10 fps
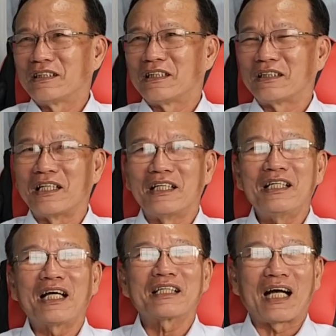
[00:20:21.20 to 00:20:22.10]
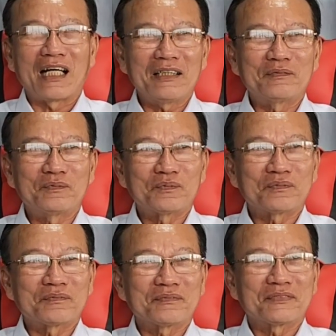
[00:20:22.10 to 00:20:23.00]
à, để ý ai cả
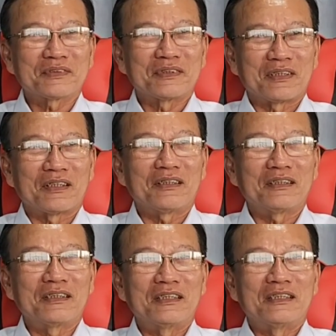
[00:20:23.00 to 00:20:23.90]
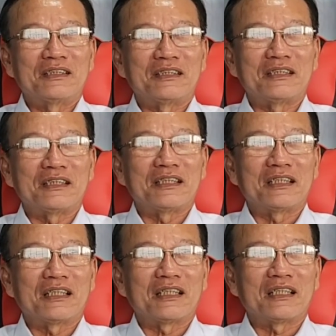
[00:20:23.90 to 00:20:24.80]
đó thì yeah. Dạ.
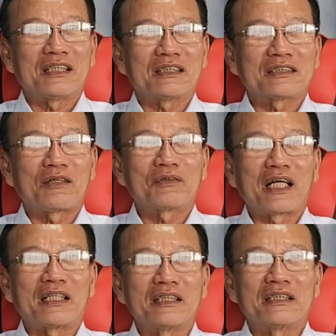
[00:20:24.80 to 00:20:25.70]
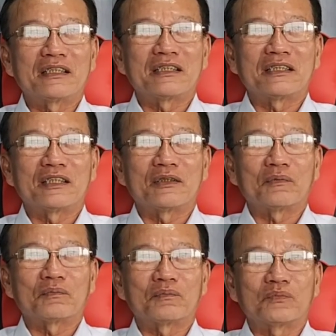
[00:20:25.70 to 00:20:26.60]
À, sau này thì
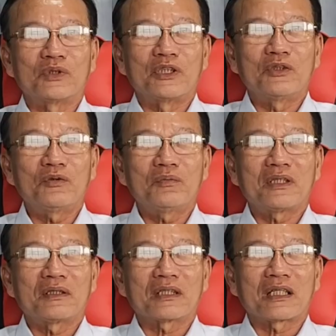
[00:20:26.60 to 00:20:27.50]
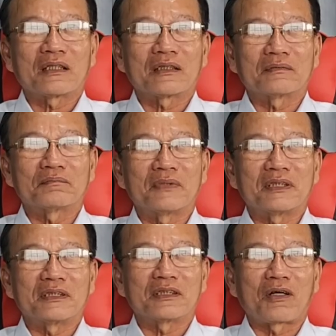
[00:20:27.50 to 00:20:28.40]
nếu mà
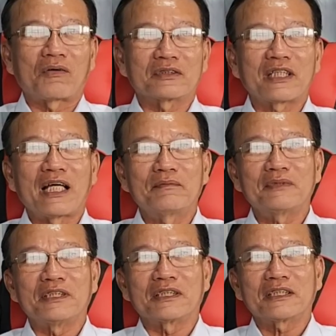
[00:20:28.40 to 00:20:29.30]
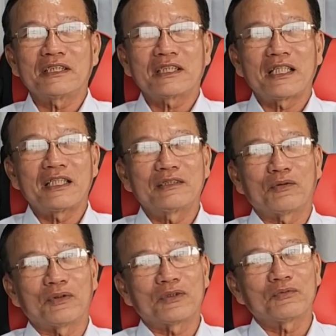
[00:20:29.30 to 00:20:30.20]
mình còn xem được cái kênh
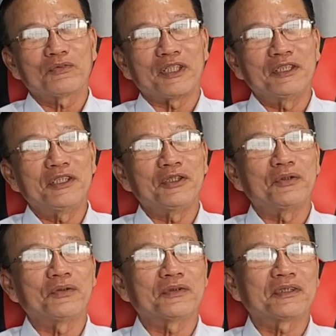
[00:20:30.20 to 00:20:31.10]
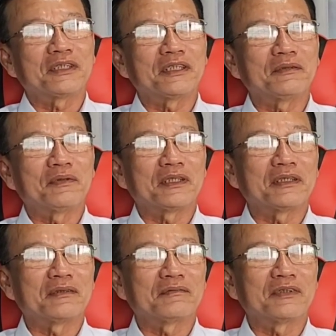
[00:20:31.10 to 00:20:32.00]
của Tuấn Vĩ nhiều thì
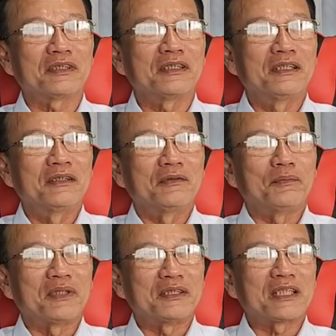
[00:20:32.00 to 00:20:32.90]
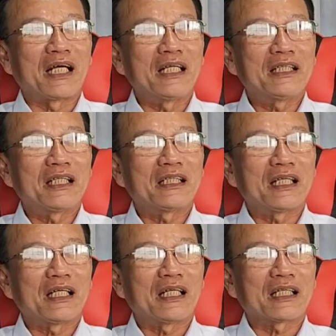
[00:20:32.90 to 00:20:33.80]
mình vì mình sẽ là
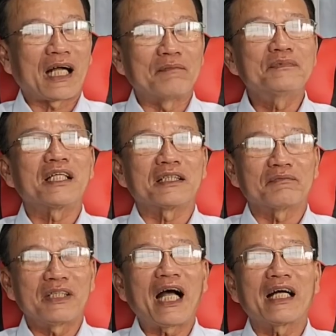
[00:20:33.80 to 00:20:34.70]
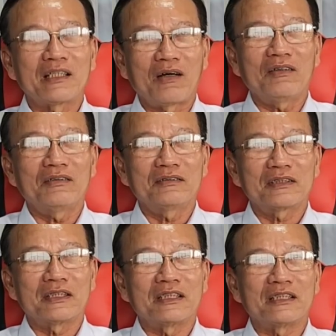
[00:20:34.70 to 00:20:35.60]
là cảm nhận với ai đó
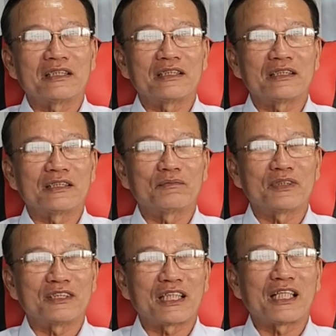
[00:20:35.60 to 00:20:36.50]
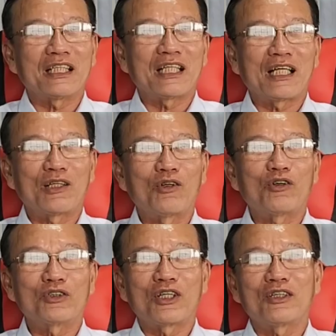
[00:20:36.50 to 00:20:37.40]
thì yeah. À. mình sẽ
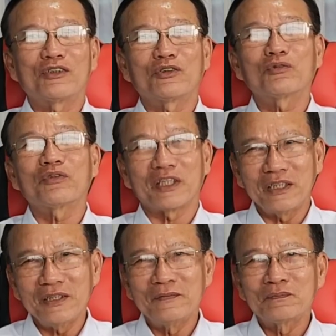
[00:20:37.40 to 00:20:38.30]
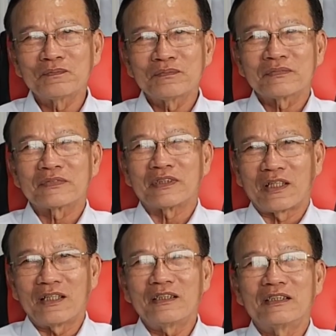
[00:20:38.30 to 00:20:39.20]
alo cho Tuấn Vĩ đúng rồi
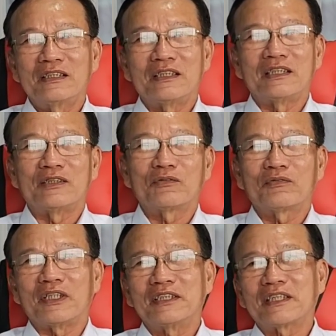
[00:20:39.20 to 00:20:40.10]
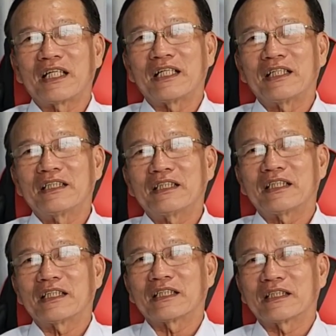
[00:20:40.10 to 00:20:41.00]
đó thì Tuấn Vĩ sẽ
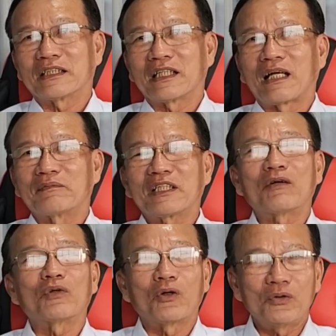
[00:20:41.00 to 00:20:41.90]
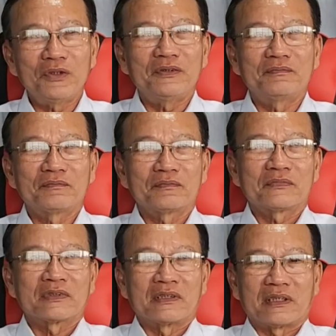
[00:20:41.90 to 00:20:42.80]
làm cái cầu nối
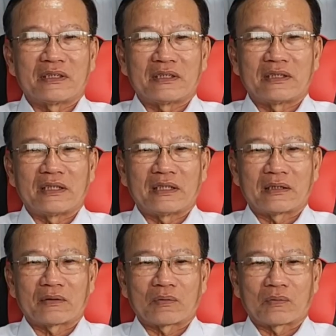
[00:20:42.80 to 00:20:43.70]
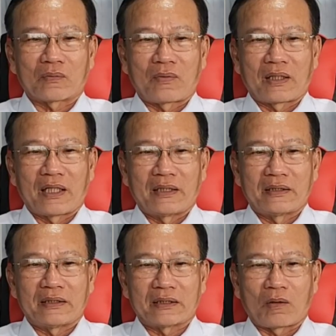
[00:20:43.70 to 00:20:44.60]
yeah. thì dạ. à, qua đây
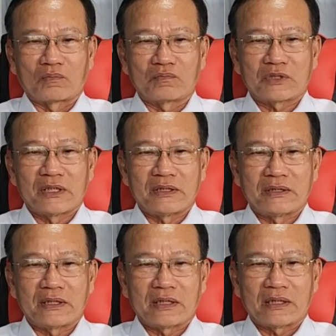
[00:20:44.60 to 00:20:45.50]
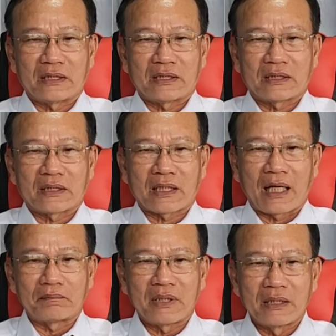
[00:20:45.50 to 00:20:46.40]
thì cũng xin à,
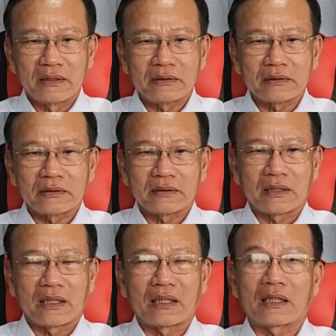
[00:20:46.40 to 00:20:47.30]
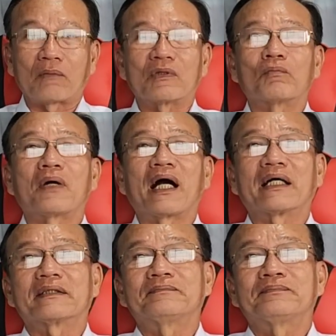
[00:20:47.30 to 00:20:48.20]
cảm ơn là cộng đồng mạng